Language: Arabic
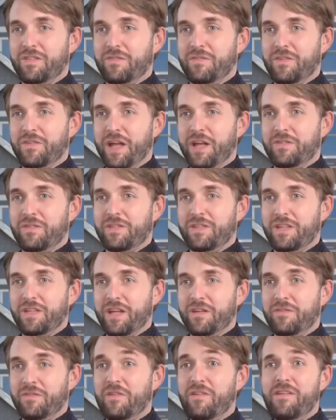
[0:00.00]
معبد
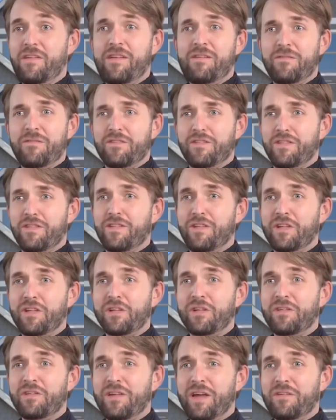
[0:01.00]
أبو سمبل
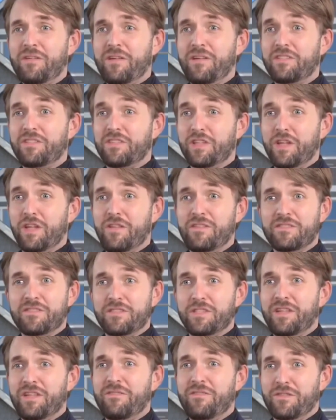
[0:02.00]
هو معبد ضخم
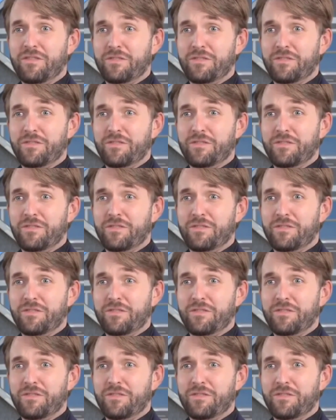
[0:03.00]
تم